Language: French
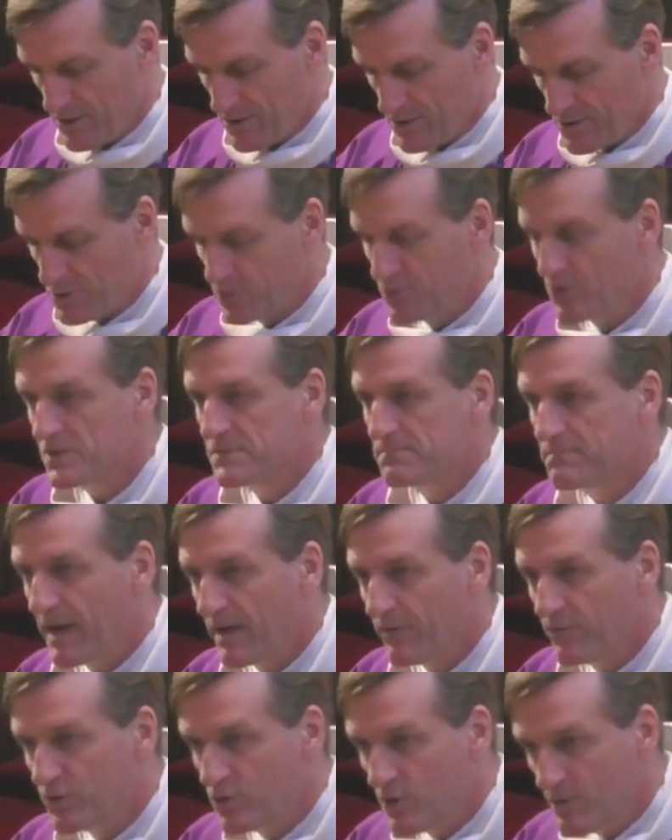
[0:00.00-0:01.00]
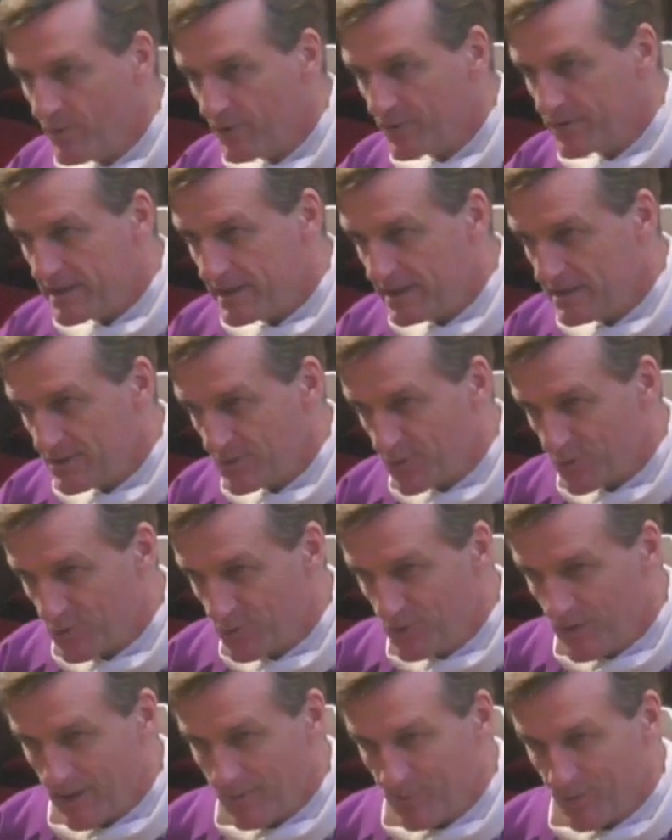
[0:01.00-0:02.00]
Je n'ose pas vous demander, surtout
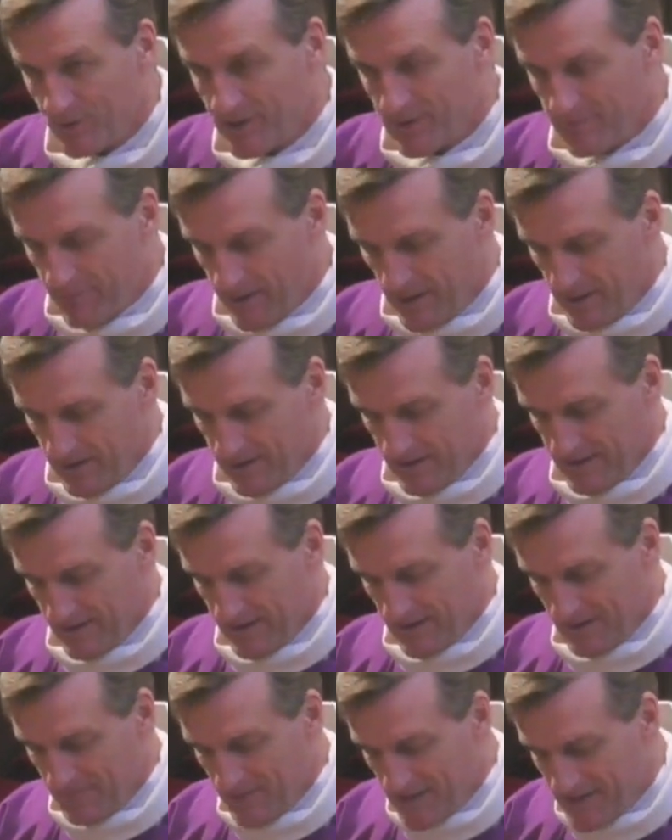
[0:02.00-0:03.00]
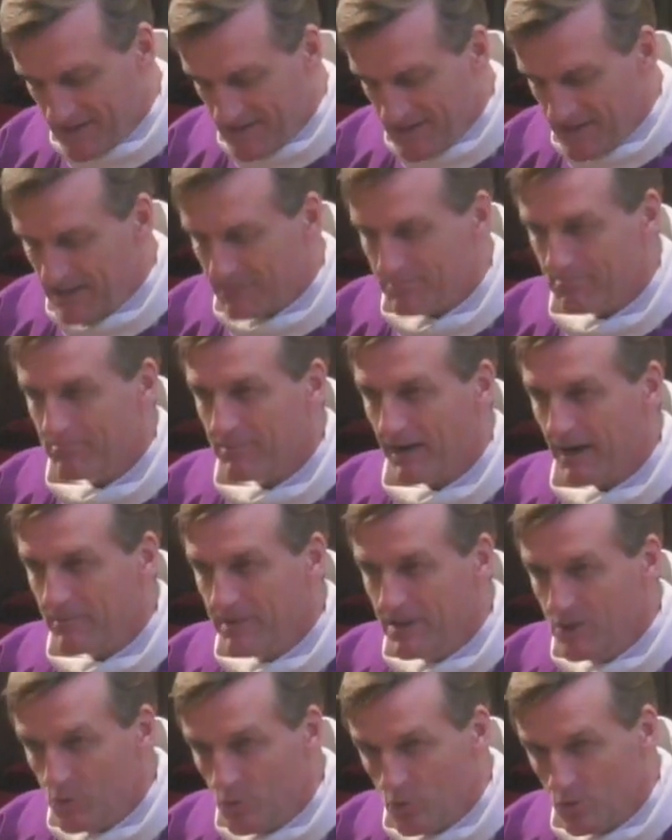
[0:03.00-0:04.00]
ne répondez pas, mais qui
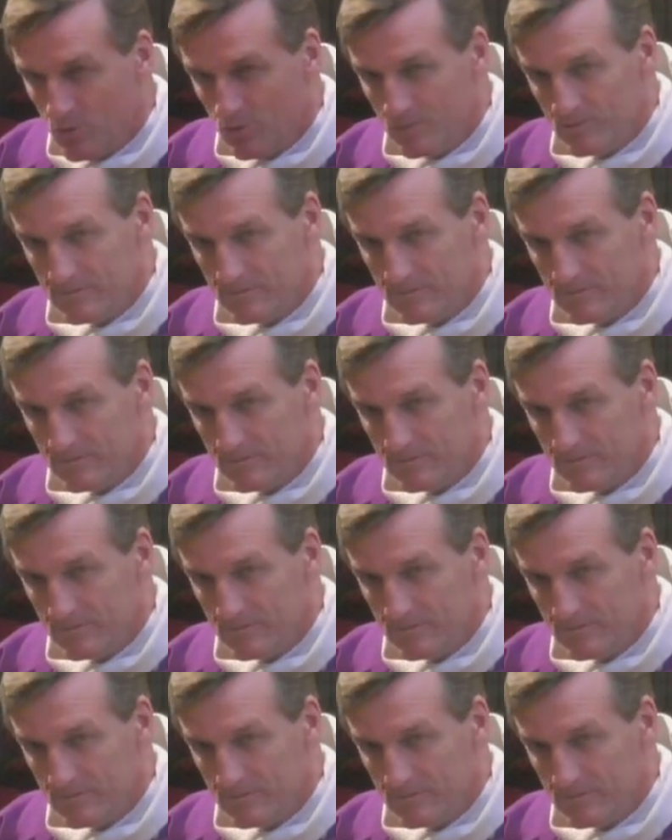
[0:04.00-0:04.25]
parmi nous